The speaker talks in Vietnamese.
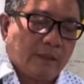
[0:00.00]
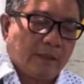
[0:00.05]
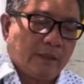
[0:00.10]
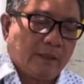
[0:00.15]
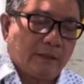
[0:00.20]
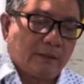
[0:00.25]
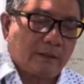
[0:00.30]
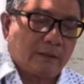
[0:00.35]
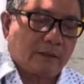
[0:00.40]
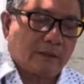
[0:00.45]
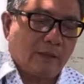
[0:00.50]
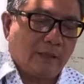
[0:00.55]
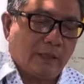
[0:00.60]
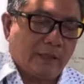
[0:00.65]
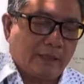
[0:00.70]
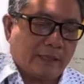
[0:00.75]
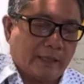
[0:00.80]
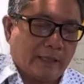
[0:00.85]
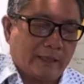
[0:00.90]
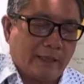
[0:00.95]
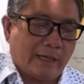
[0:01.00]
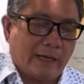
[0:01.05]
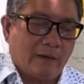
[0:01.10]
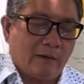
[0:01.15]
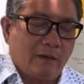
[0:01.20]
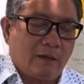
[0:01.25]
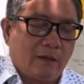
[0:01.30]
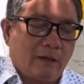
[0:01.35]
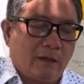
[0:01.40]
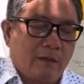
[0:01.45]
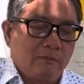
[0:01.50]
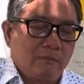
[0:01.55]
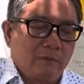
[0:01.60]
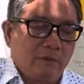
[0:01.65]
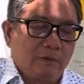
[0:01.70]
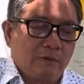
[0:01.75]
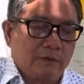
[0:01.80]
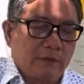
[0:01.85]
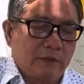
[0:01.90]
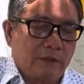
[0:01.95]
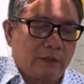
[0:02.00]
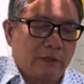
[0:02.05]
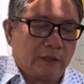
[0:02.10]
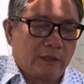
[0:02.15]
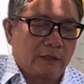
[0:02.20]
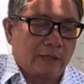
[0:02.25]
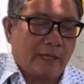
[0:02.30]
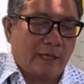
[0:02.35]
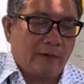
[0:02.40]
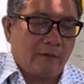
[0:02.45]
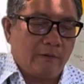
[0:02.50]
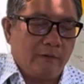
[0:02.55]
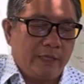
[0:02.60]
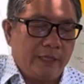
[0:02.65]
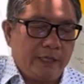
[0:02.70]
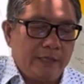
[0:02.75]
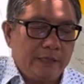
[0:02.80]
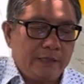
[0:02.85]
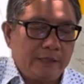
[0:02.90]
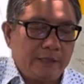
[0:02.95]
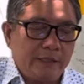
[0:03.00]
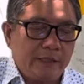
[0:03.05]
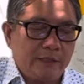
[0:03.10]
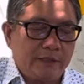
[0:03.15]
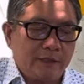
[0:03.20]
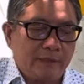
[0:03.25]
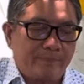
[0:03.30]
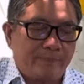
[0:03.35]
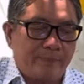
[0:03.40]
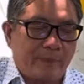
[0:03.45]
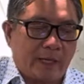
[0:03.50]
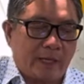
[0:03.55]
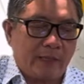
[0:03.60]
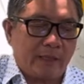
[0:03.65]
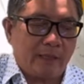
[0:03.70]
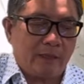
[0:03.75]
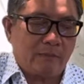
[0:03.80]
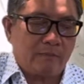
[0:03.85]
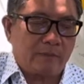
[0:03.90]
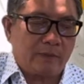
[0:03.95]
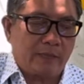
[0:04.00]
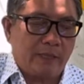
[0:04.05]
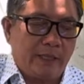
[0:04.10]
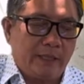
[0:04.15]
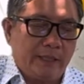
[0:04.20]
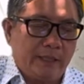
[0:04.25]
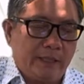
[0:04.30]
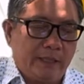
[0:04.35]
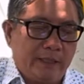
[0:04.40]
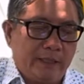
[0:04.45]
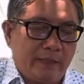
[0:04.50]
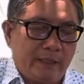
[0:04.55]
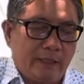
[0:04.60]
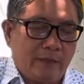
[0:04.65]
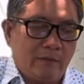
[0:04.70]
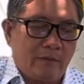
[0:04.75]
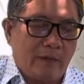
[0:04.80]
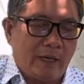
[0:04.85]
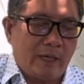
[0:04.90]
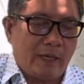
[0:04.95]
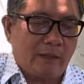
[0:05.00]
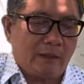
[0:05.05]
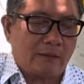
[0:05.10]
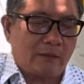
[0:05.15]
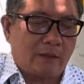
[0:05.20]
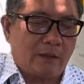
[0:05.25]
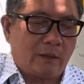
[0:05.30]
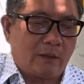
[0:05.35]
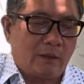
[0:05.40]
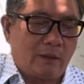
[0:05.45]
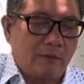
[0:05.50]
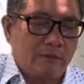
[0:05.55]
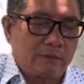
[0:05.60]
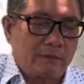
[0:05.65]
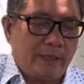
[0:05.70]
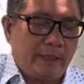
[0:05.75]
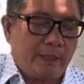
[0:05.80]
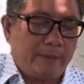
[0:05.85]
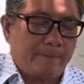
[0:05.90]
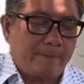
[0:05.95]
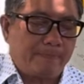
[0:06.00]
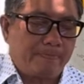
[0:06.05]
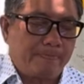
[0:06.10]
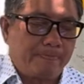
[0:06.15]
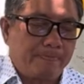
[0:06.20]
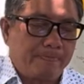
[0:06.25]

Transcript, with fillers: chưa từng có cảnh đảo lộn luân thường đạo lý suy si sụp tận gốc rễ nền văn hóa tổ tiên